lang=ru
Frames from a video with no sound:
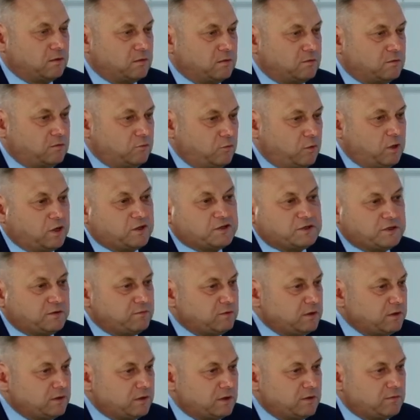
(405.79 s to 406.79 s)
Но
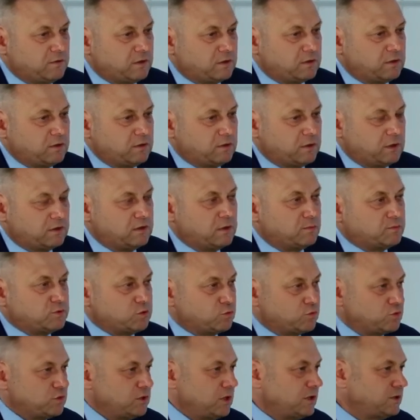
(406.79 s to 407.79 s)
активнее, наверное, надо
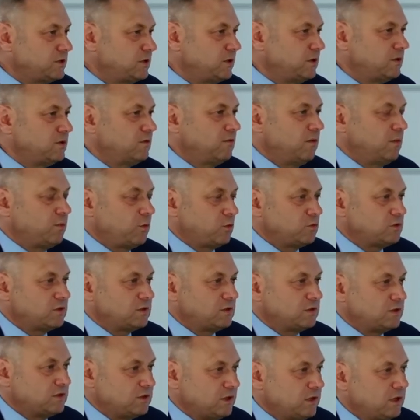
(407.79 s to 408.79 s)
обсуждать этот вопрос с
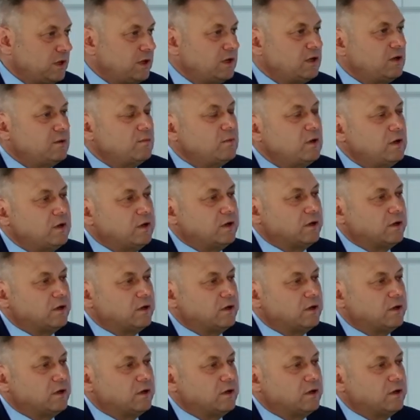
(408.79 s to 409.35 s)
населением,